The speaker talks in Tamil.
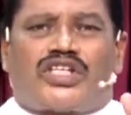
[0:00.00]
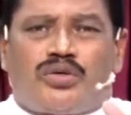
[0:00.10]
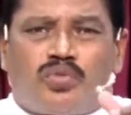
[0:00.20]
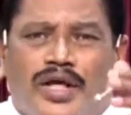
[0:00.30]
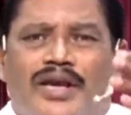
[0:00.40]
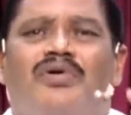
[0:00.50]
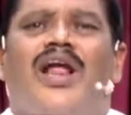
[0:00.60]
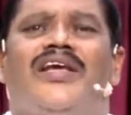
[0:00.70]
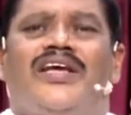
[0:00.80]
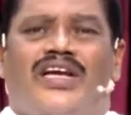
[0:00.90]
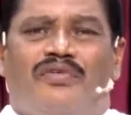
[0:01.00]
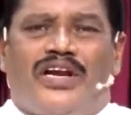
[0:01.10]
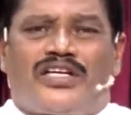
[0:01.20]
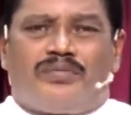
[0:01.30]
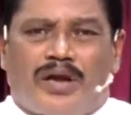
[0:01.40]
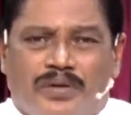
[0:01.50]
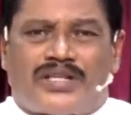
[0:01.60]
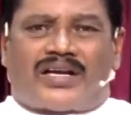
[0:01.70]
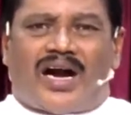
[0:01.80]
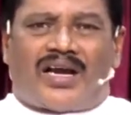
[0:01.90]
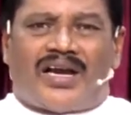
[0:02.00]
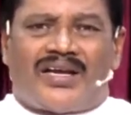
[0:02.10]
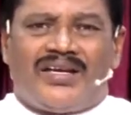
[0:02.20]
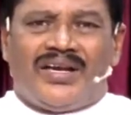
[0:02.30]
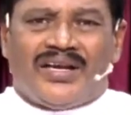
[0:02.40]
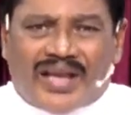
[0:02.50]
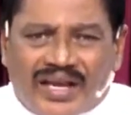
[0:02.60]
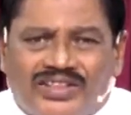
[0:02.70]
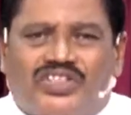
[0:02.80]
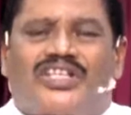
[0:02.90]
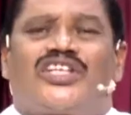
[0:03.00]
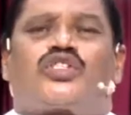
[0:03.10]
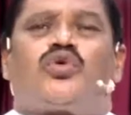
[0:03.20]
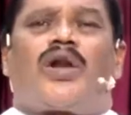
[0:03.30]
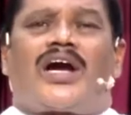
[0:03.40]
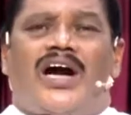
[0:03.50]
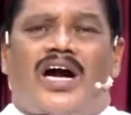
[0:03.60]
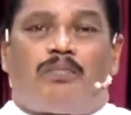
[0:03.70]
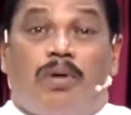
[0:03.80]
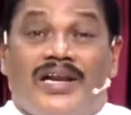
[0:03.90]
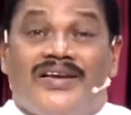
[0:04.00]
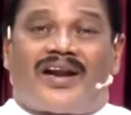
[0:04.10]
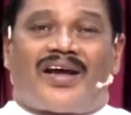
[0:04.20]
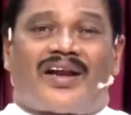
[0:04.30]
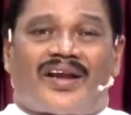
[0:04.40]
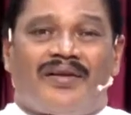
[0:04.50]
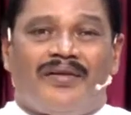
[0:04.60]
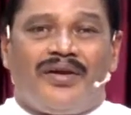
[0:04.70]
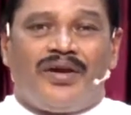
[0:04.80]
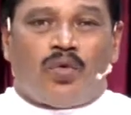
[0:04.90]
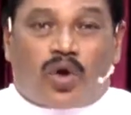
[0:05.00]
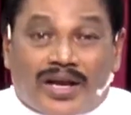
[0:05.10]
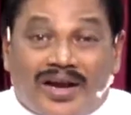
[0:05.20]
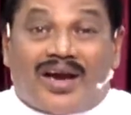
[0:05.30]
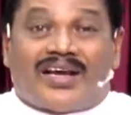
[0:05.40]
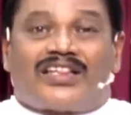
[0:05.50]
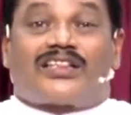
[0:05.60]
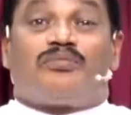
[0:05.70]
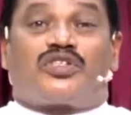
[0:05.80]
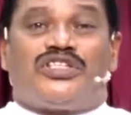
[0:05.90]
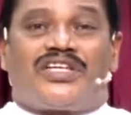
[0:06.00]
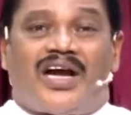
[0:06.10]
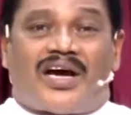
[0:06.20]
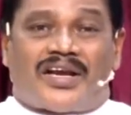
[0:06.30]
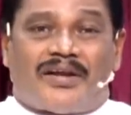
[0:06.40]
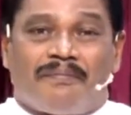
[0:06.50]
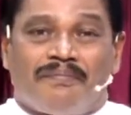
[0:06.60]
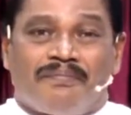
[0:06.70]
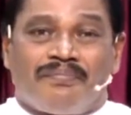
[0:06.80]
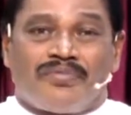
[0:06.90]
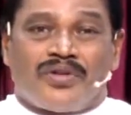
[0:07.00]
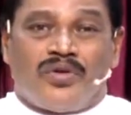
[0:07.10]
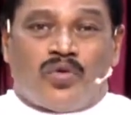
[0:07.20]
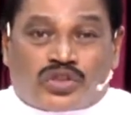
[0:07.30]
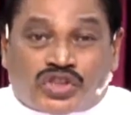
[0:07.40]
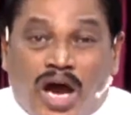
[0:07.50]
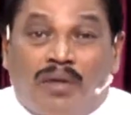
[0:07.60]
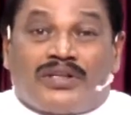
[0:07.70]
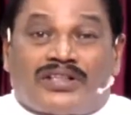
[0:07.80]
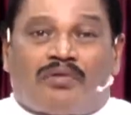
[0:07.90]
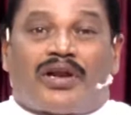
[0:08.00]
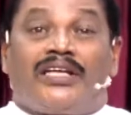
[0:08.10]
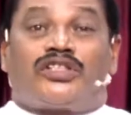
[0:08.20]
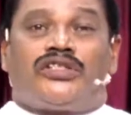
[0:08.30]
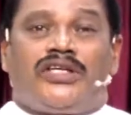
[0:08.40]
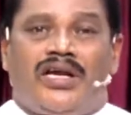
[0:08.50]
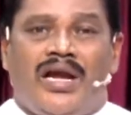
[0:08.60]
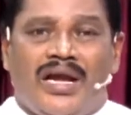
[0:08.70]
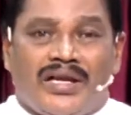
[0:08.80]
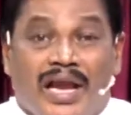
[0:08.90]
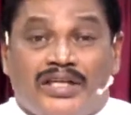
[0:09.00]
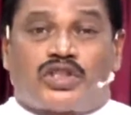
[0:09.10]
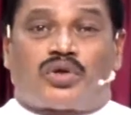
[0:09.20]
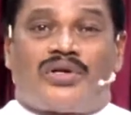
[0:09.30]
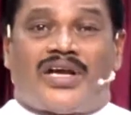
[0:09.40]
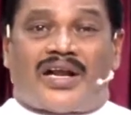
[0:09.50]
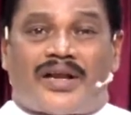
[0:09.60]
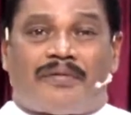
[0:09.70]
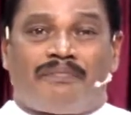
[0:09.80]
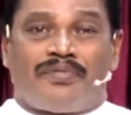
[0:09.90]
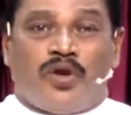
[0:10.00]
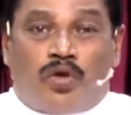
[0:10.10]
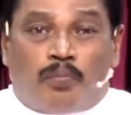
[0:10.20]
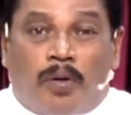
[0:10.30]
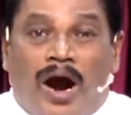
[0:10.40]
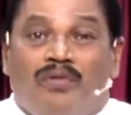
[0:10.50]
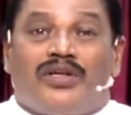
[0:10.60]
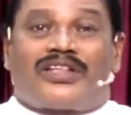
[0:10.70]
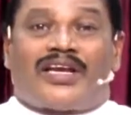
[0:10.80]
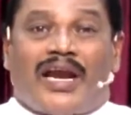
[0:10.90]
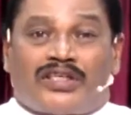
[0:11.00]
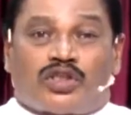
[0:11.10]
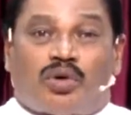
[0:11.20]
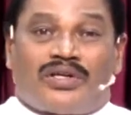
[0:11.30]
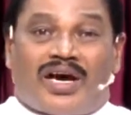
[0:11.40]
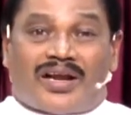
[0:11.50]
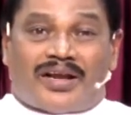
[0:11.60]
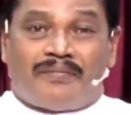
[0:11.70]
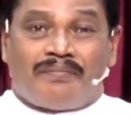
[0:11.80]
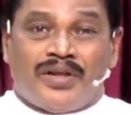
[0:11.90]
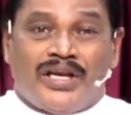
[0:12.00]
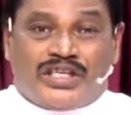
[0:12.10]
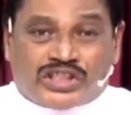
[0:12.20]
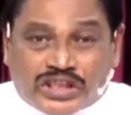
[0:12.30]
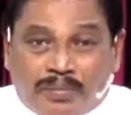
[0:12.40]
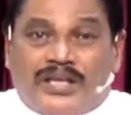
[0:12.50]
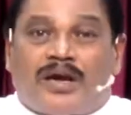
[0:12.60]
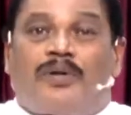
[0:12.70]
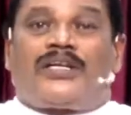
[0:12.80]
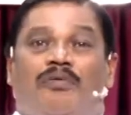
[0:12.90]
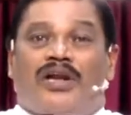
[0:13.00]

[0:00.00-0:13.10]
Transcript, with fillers: நீ எல்லாவற்றையும் உடையவனாய் இருக்க வேண்டும் என்பதற்காக இயேசு கிறிஸ்து உனக்காக பலியானாரே உனக்காக ரத்தம் சிந்தினாரே உன் சாபத்தை அவர் ஏற்றுக்கொண்டாரே உன் பாவத்தை ஏற்றுக்கொண்டாரே நீ